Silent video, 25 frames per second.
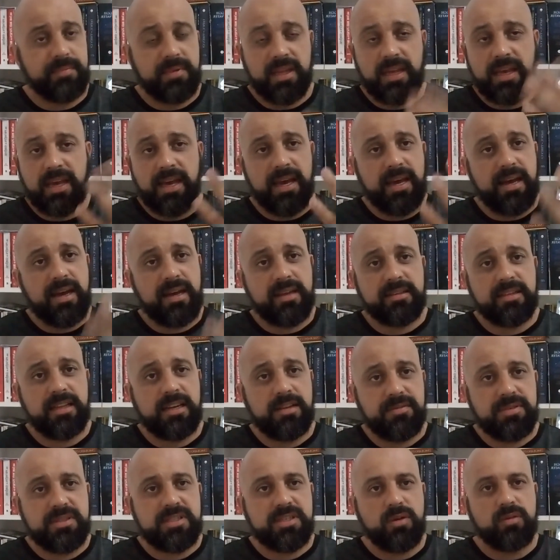É a
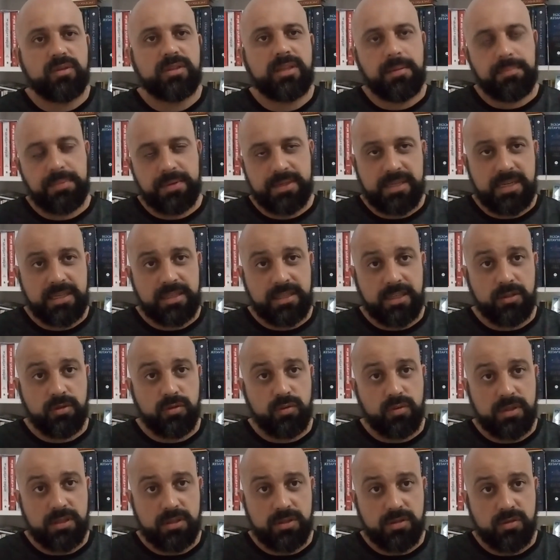televisão que tá
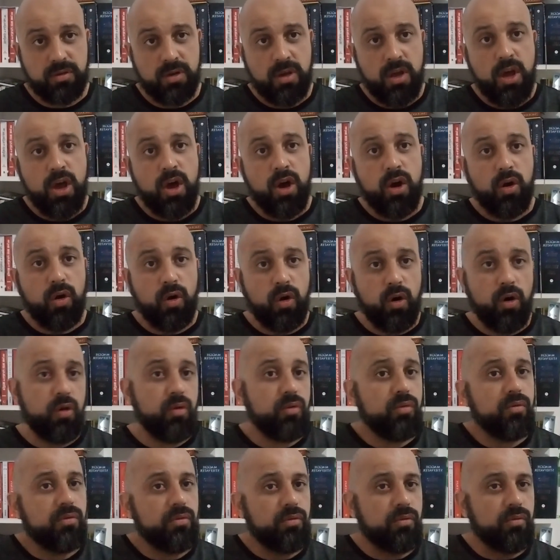apresentando isso.
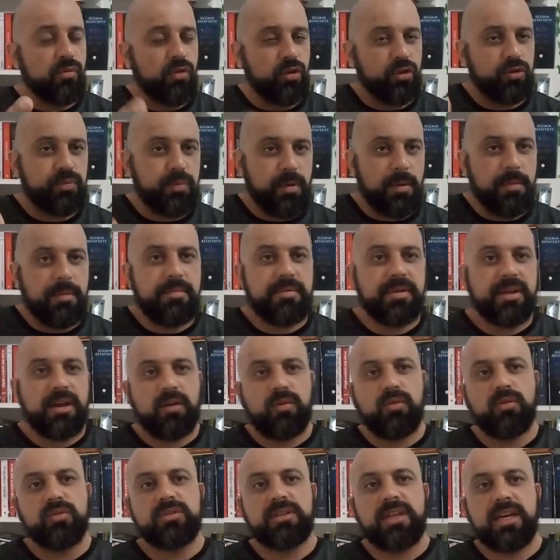Ou um outro problema que
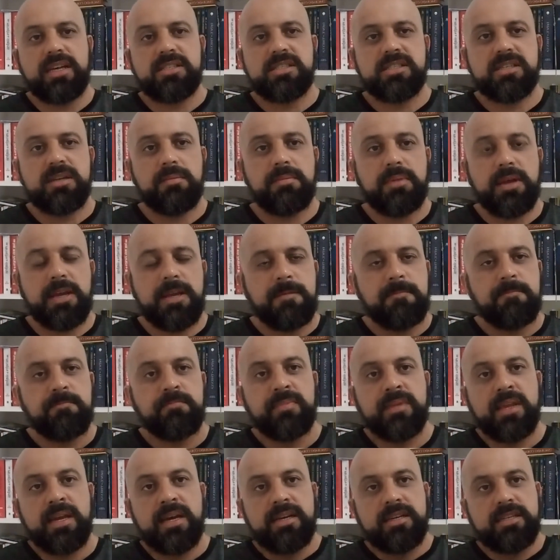acontece também
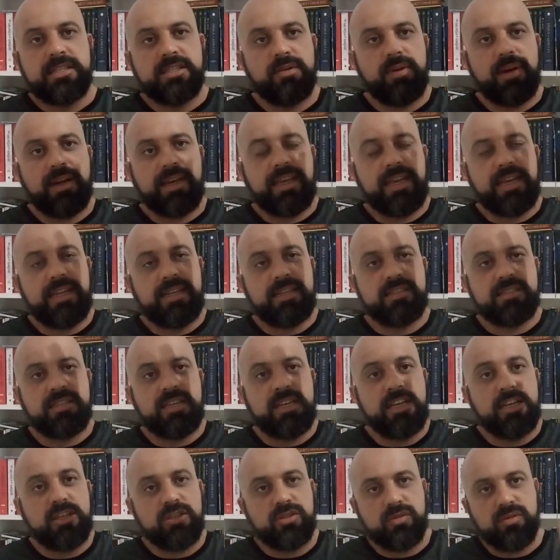são aqueles
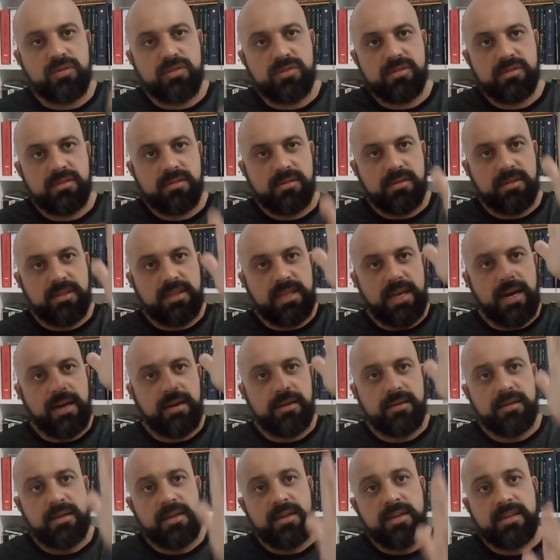riscos,
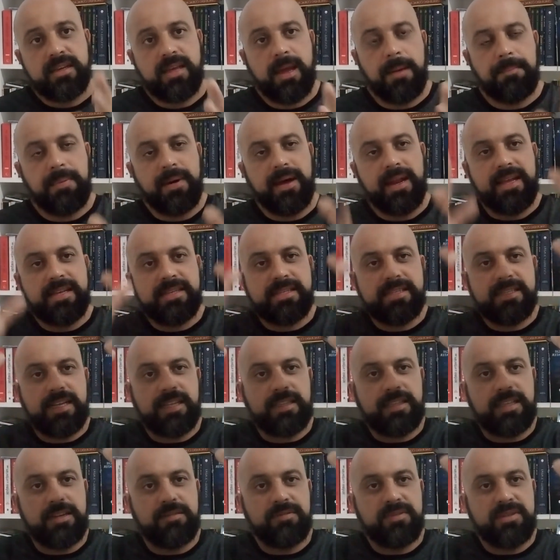tá? que aparece na
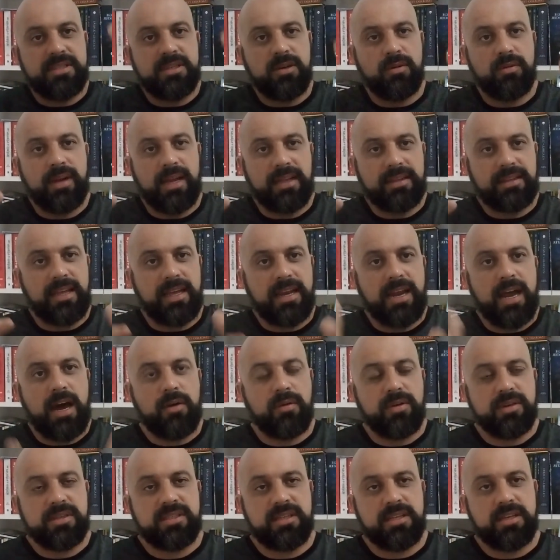televisão
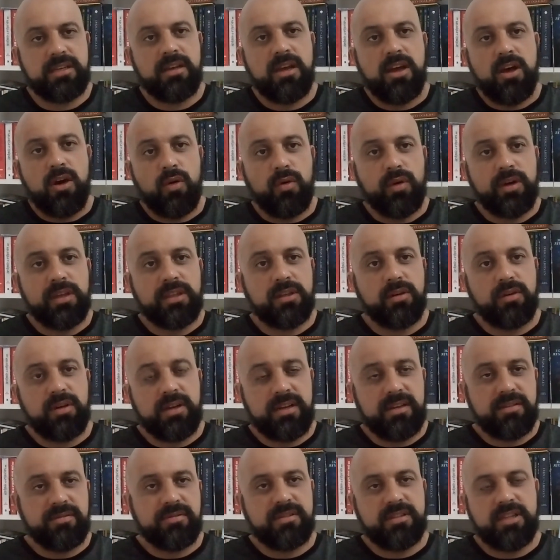lateral assim, ou então
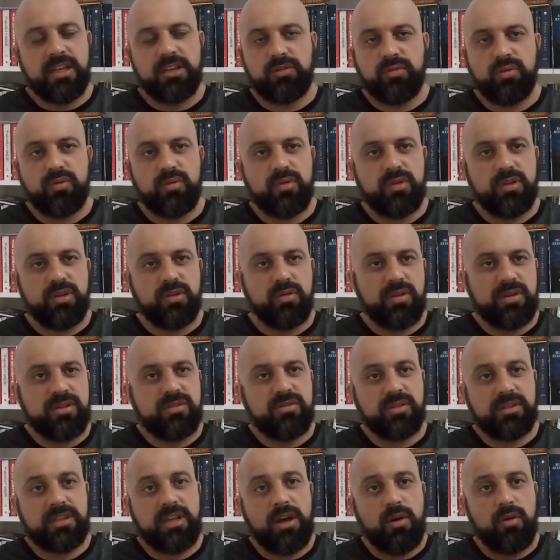ele tanto em
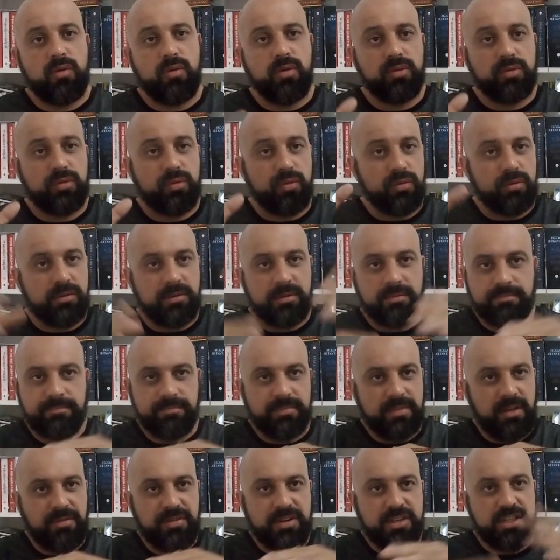horizontal quanto
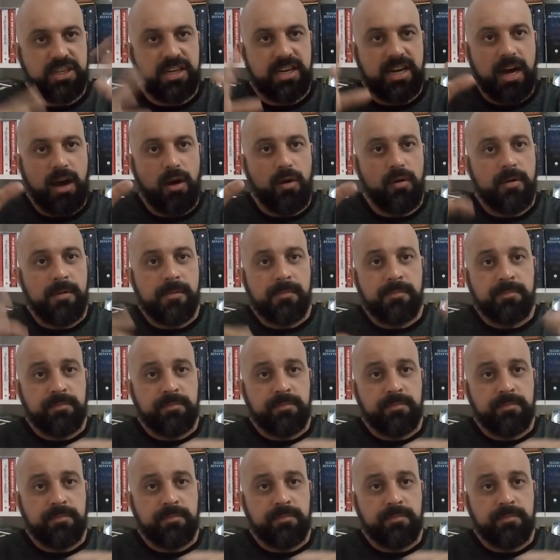na vertical,